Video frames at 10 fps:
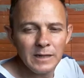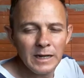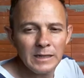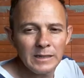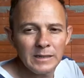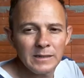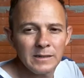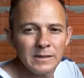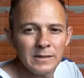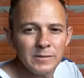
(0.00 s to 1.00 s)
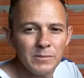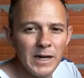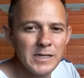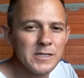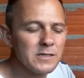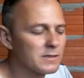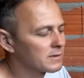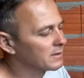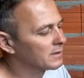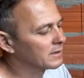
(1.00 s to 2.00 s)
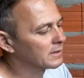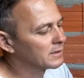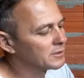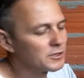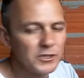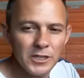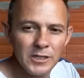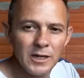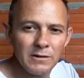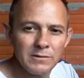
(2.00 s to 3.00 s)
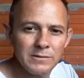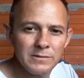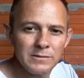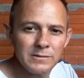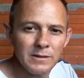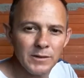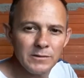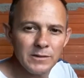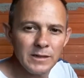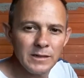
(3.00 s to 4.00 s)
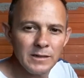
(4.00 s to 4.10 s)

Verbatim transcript: tá? Mas genial, tá bom?